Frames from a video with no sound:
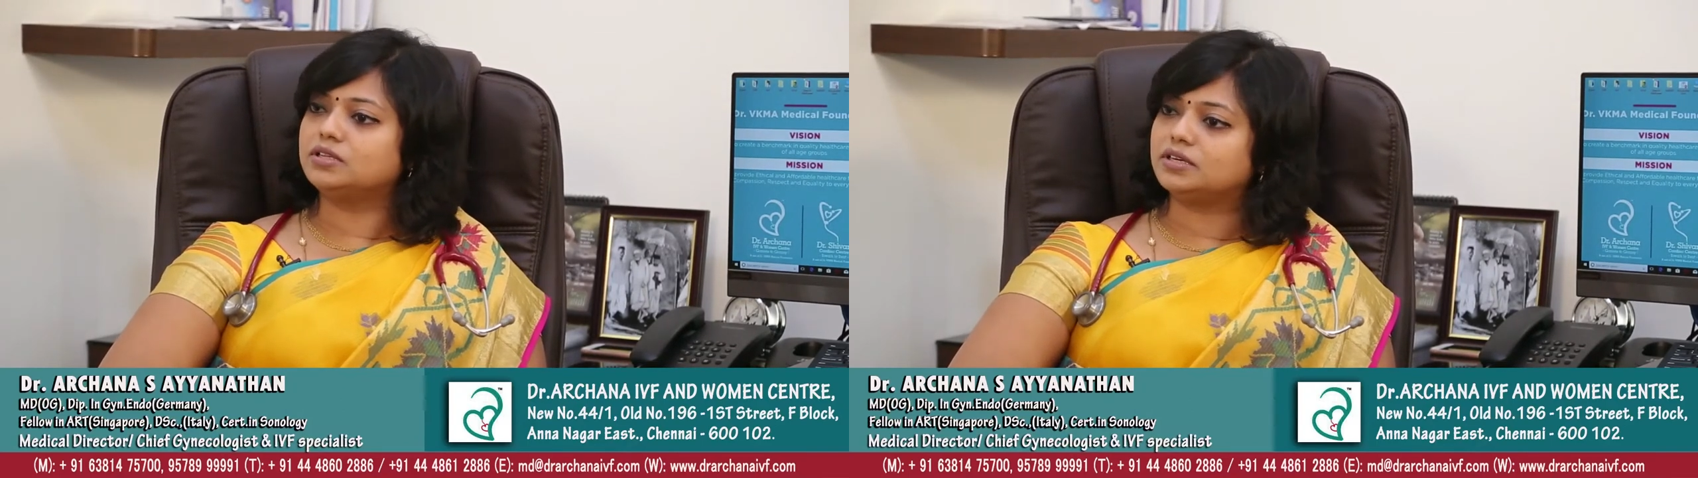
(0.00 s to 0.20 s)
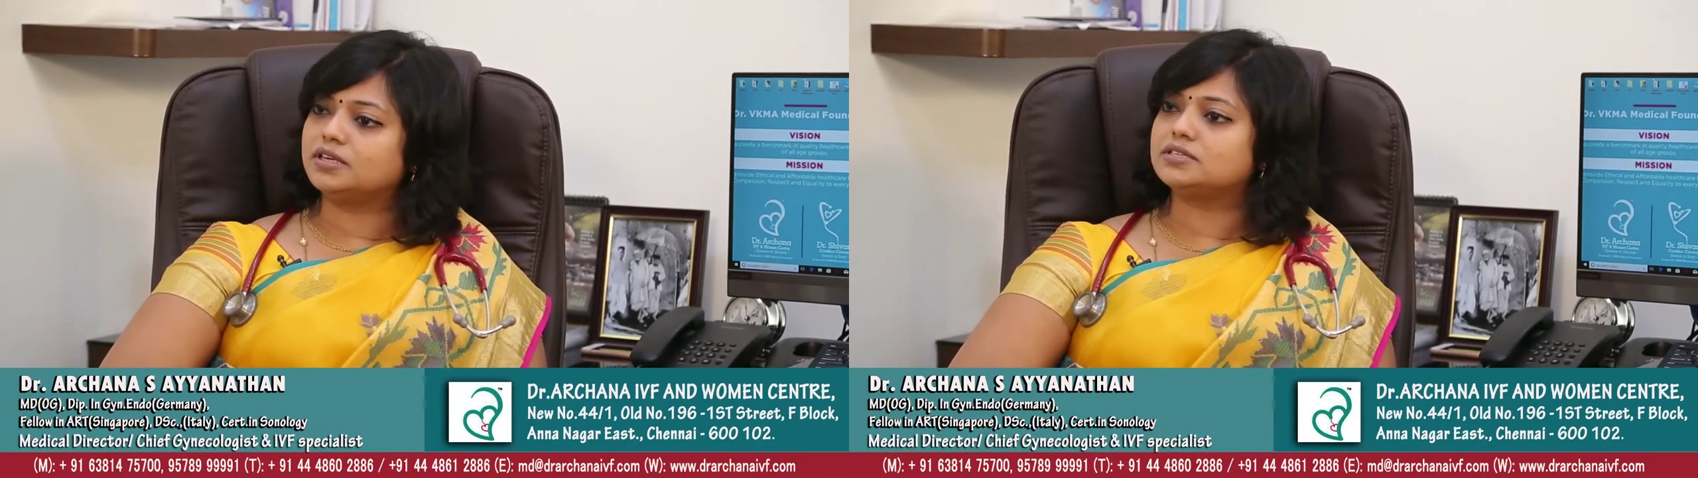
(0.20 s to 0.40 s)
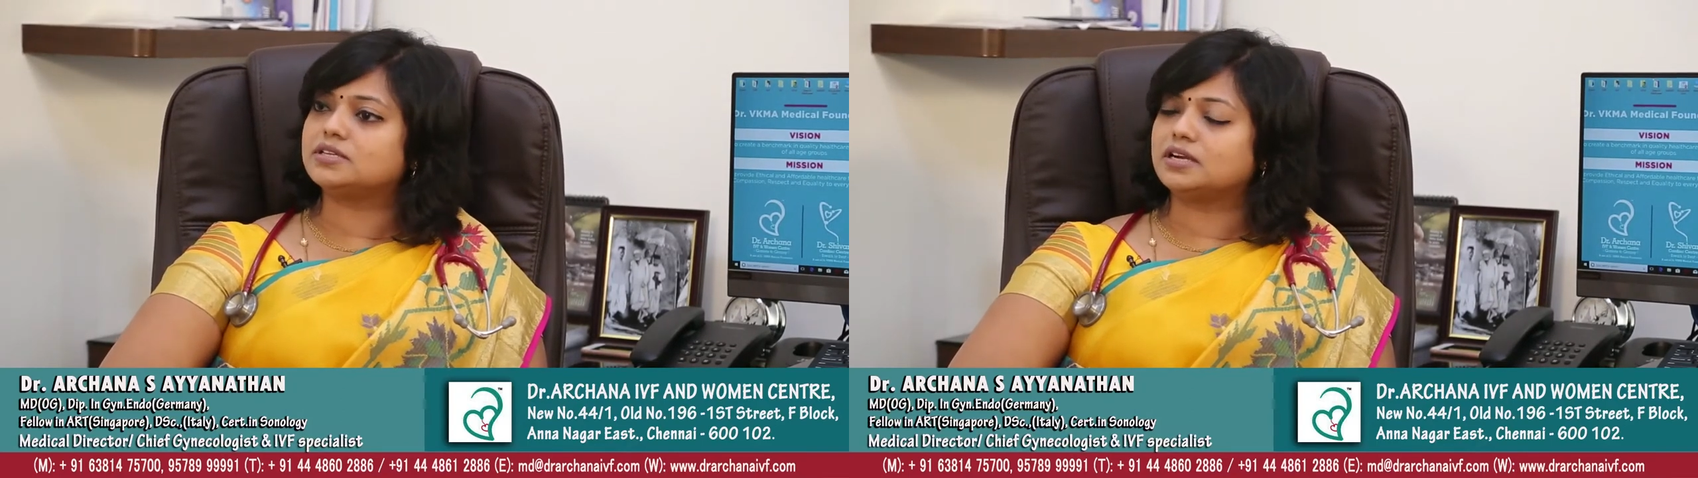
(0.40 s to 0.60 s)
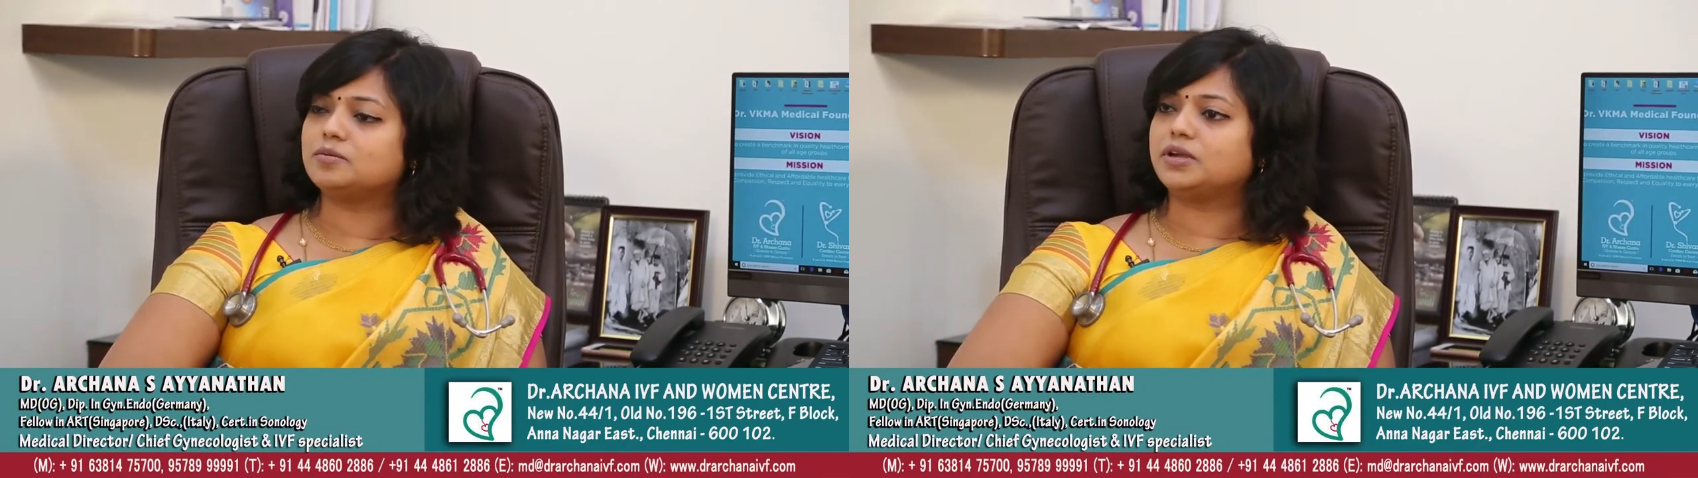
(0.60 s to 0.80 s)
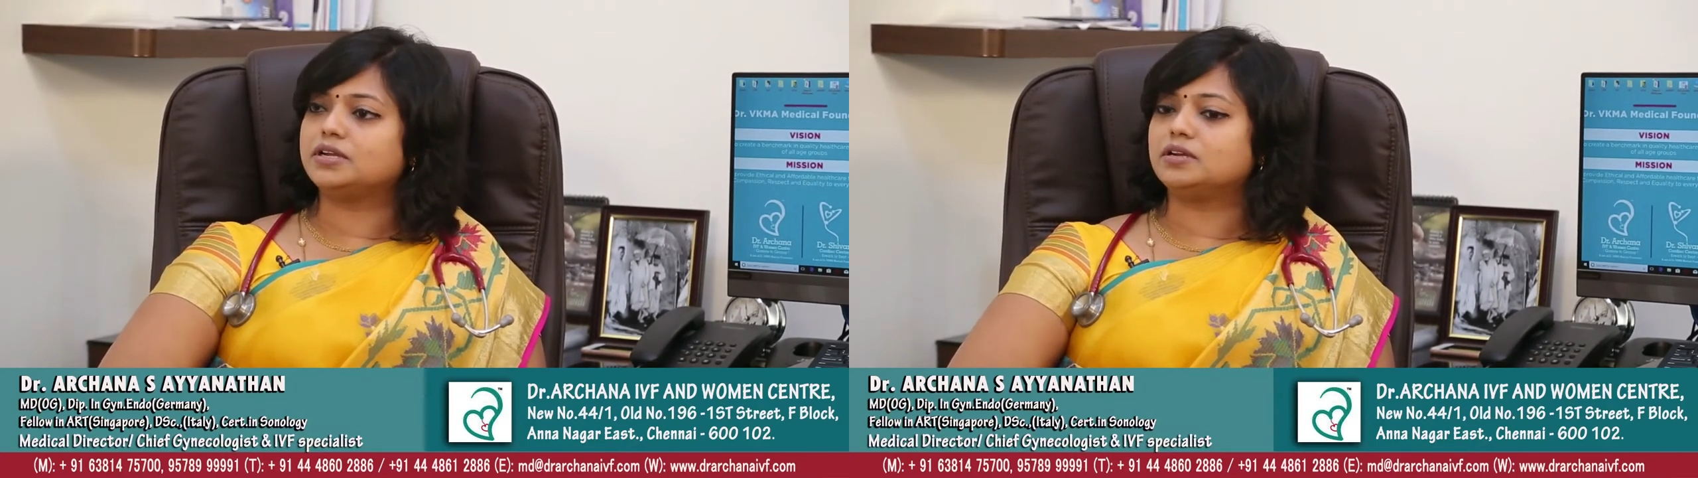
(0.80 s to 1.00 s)
தேர்ட்டி இயர்ஸ் ஆன
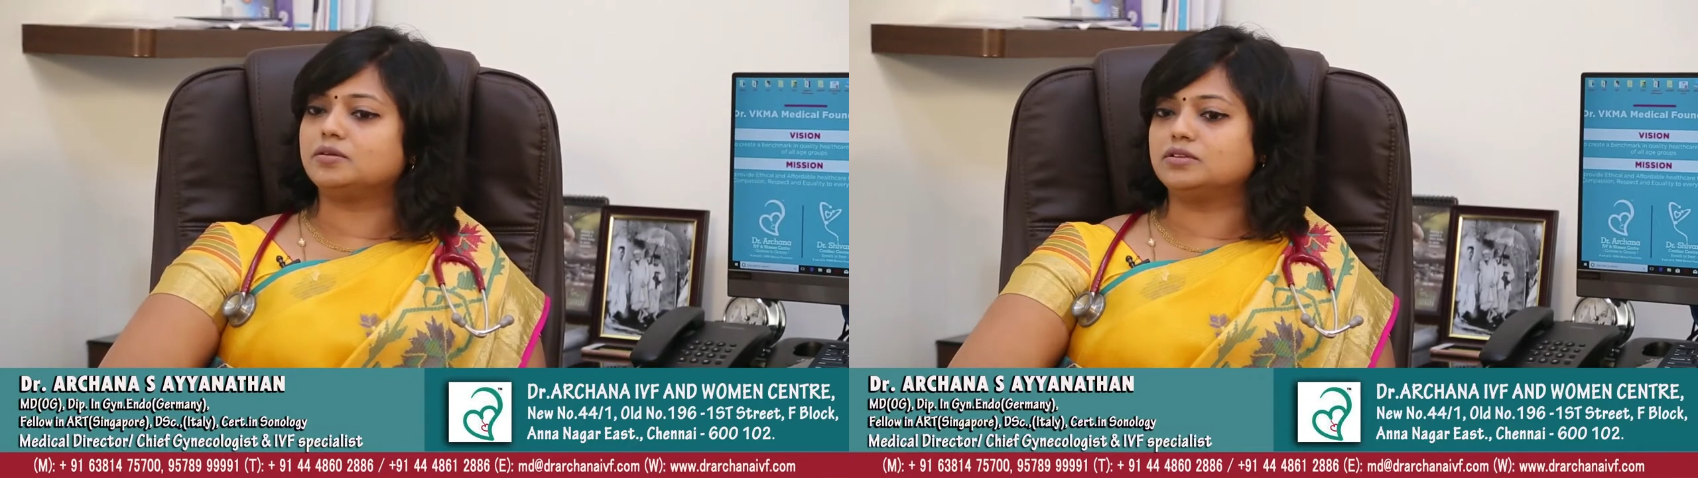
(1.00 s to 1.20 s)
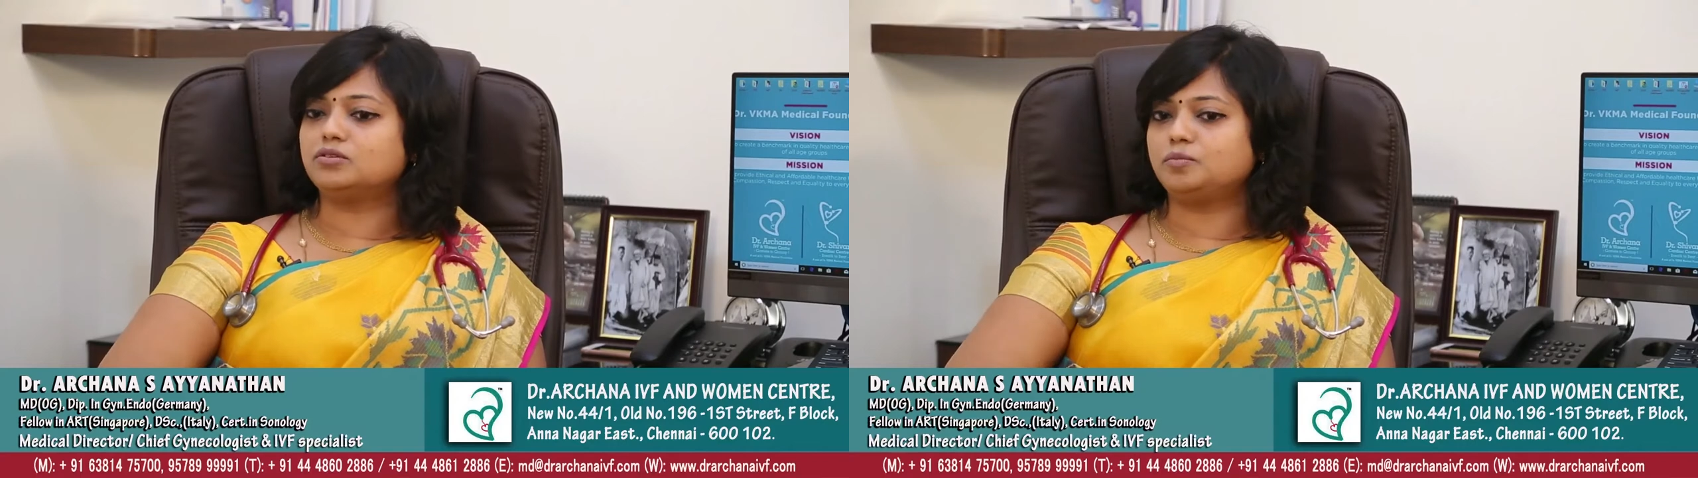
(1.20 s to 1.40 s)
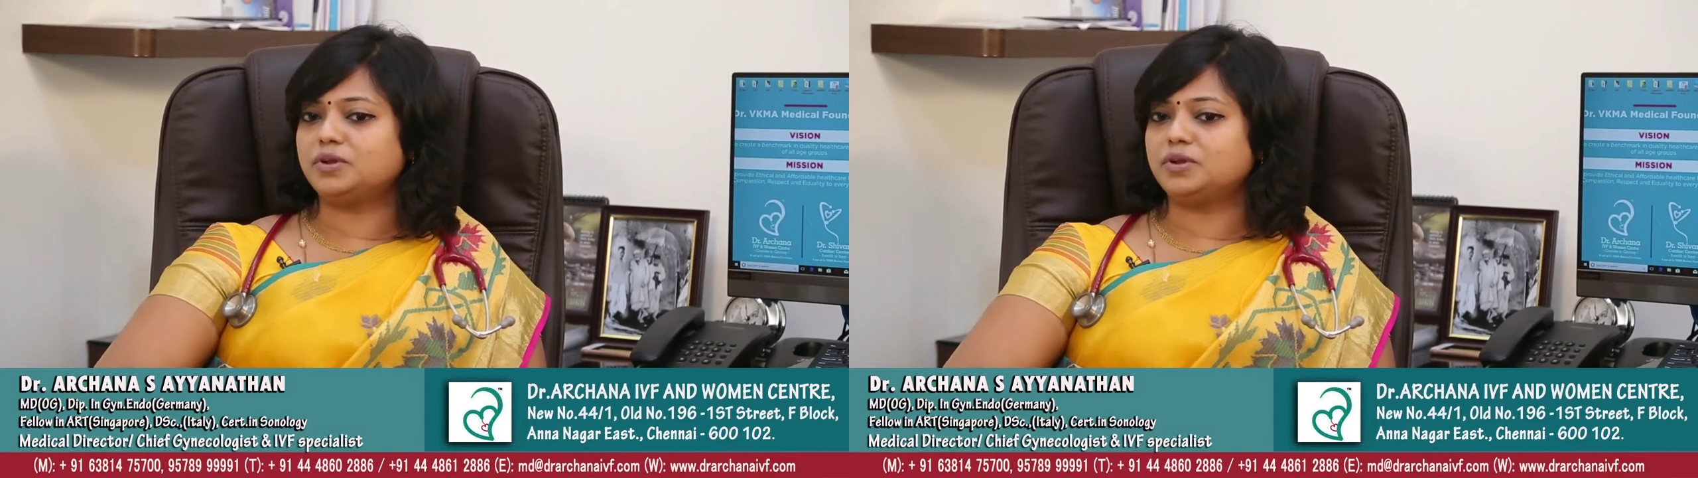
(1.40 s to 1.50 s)
பெண்கள் வந்து ஒரு